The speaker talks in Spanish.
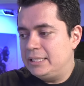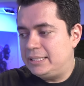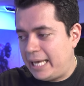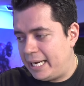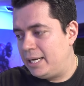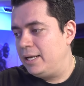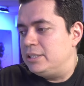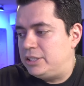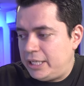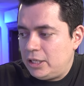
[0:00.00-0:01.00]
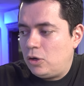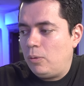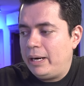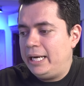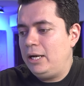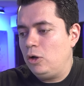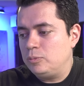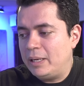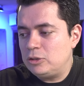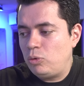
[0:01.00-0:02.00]
Zen 5, ¿vale?
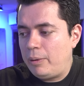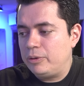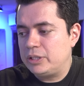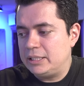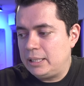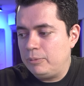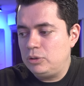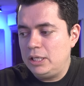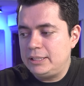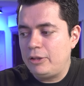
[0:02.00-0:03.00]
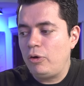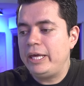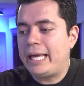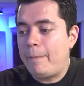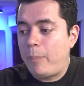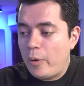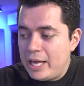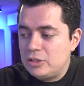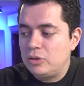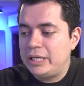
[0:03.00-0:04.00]
Los más nuevos que estamos utilizando y que por
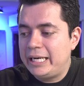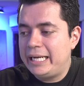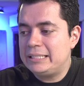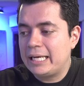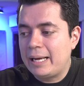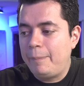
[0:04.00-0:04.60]
eso tienen esa